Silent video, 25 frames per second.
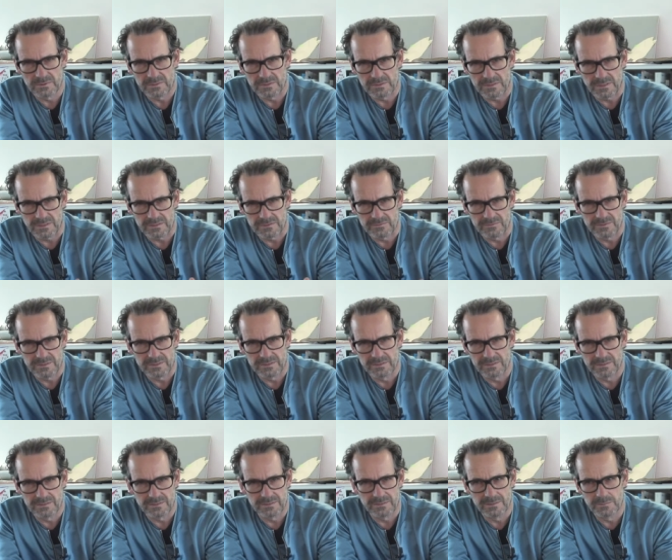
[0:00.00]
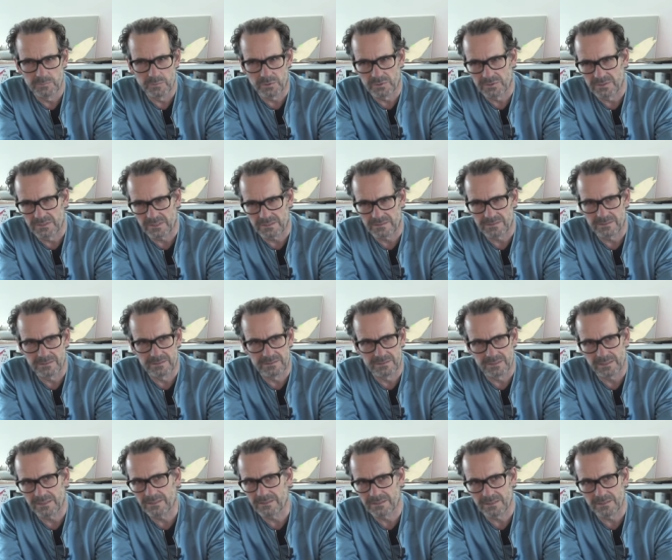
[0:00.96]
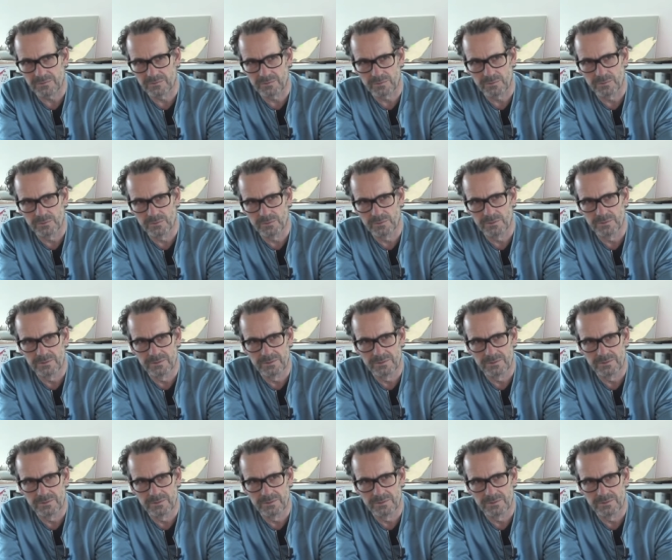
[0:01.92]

Das heißt, wir sind in die Prozesse sehr, sehr früh